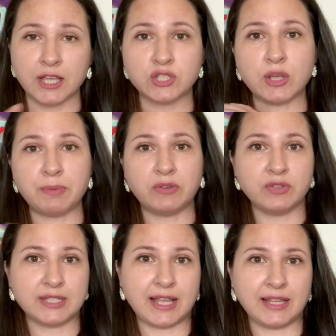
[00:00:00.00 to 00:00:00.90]
Só para
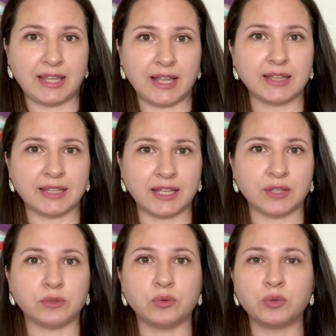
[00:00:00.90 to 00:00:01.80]
você
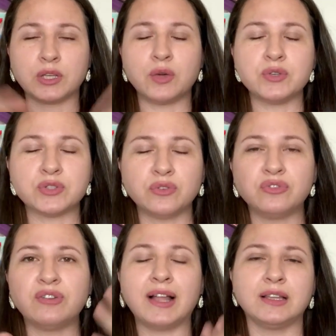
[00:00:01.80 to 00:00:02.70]
entender o que eu estou
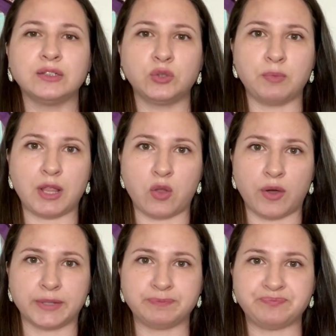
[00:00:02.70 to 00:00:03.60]
falando
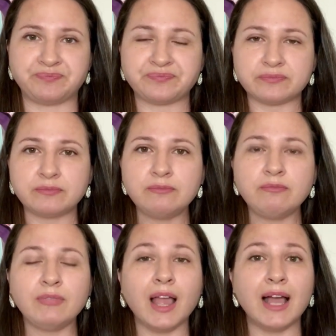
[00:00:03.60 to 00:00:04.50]
melhor.
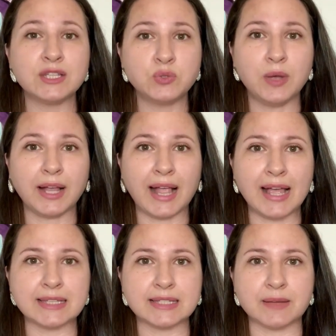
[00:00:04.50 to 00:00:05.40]
A sua
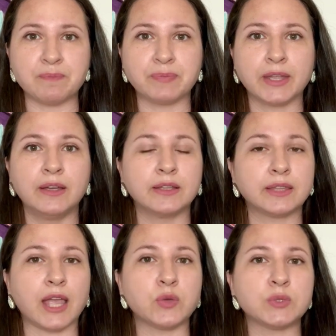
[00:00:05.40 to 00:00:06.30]
casa
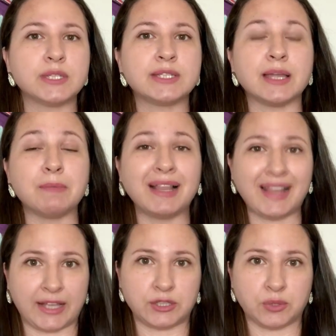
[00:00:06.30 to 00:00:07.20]
tem um sistema
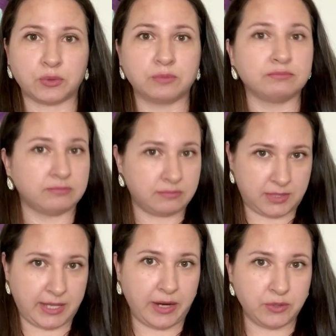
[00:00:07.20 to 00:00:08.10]
elétrico,
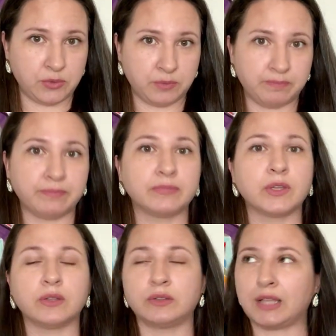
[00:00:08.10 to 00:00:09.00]
certo?
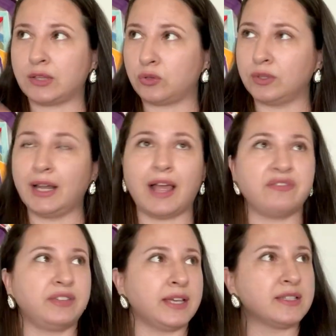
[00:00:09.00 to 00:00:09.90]
Tá toda lá a
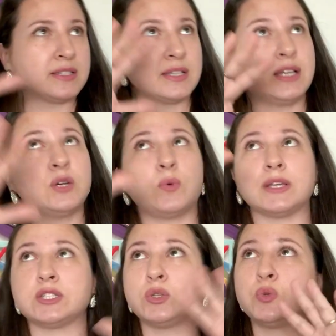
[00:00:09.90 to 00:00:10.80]
fiação,
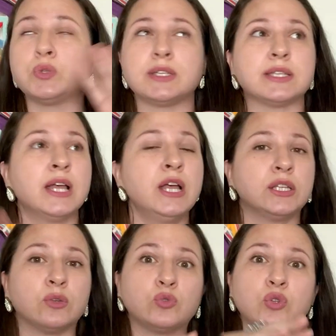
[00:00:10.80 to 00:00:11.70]
as luzes,
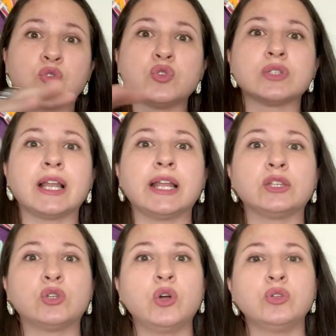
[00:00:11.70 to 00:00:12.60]
estão todos os
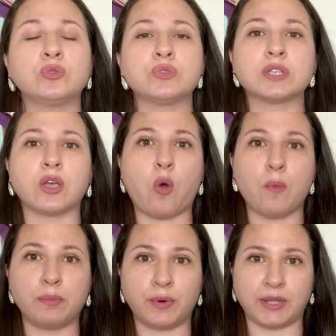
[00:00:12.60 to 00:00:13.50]
eletrônicos que
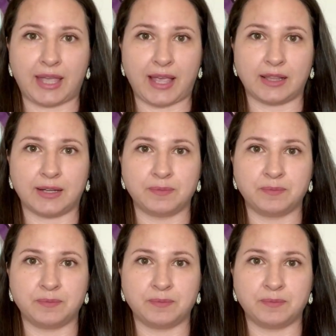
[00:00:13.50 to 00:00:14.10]
compõem ela.